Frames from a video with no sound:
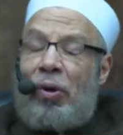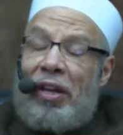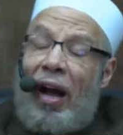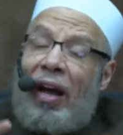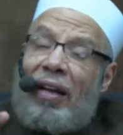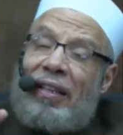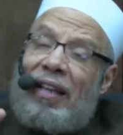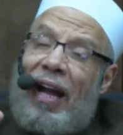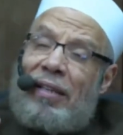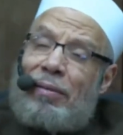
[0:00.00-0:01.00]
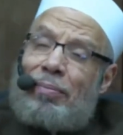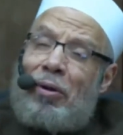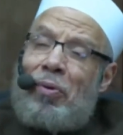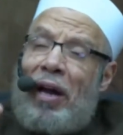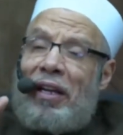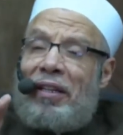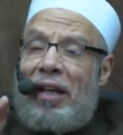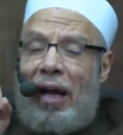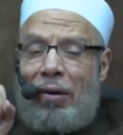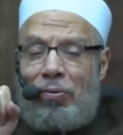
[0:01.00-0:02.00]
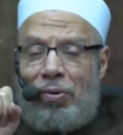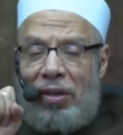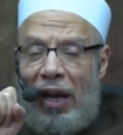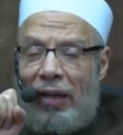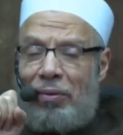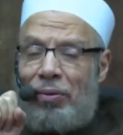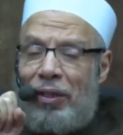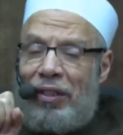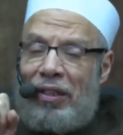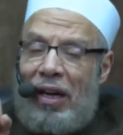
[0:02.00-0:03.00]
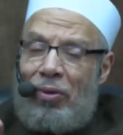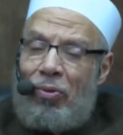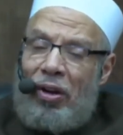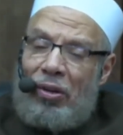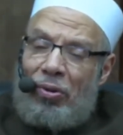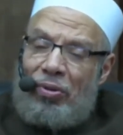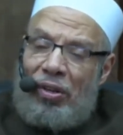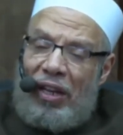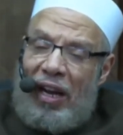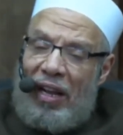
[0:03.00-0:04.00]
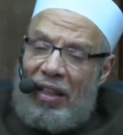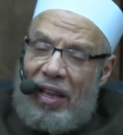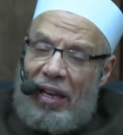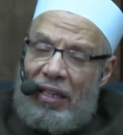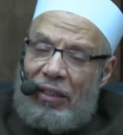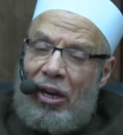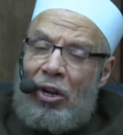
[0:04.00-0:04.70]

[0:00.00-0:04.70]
ويعقد عزمه على التحول عنه عند أول القدرة على ذلك